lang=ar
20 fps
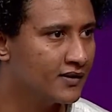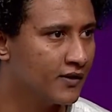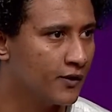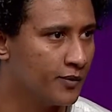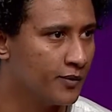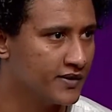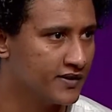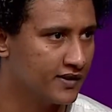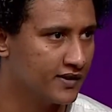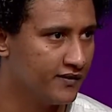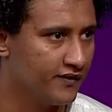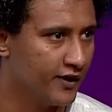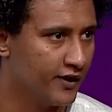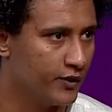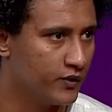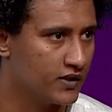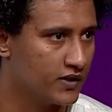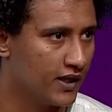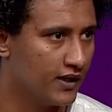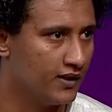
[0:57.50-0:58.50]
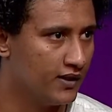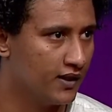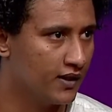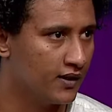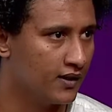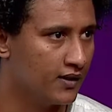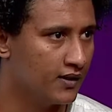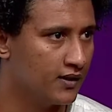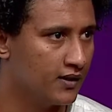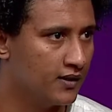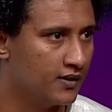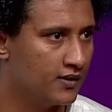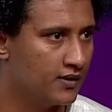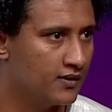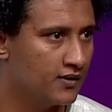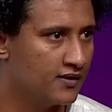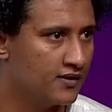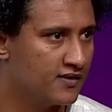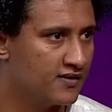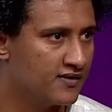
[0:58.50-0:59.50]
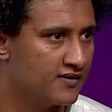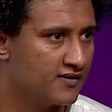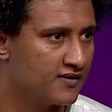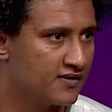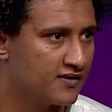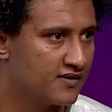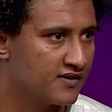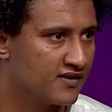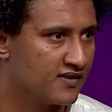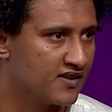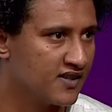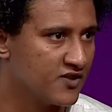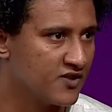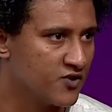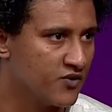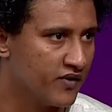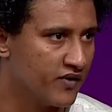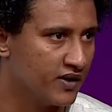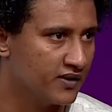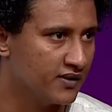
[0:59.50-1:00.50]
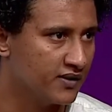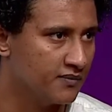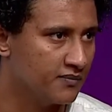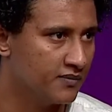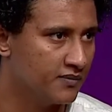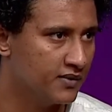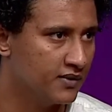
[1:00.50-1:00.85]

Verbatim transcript: لو بصيت في عينه ساعتها هتشوف غضب